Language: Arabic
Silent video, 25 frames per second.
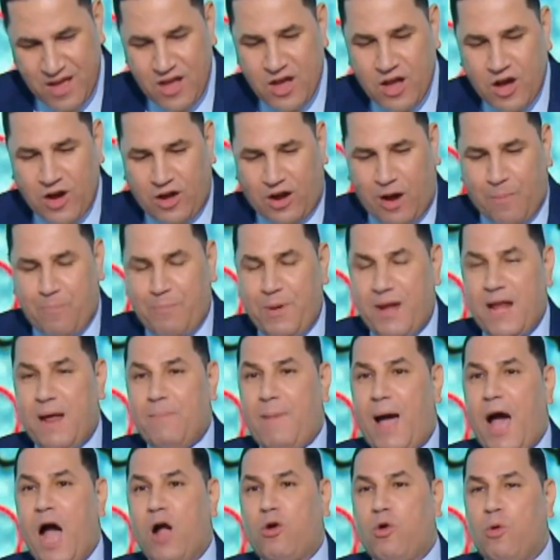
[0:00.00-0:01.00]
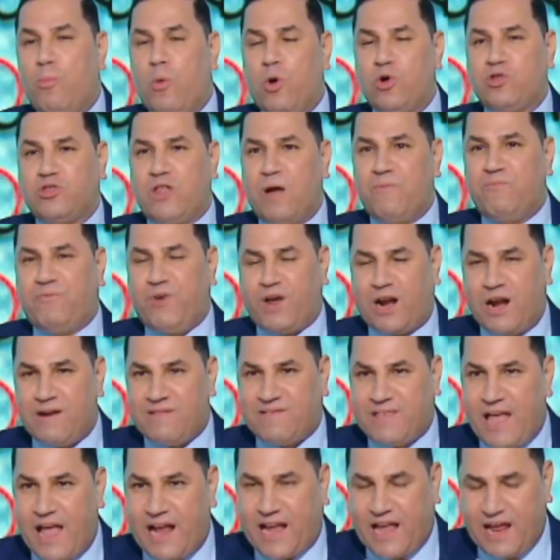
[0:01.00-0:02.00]
ربنا معاكم قدام
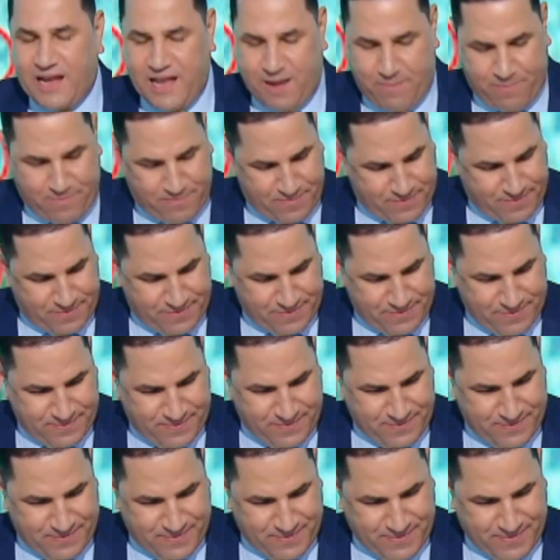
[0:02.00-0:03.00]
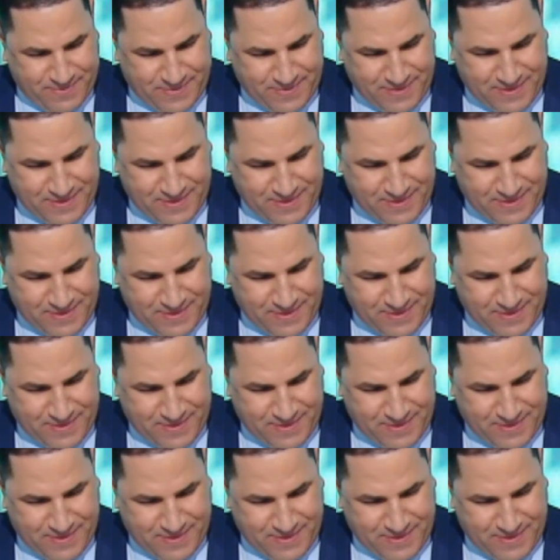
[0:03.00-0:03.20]
فرنسا يا كريم خد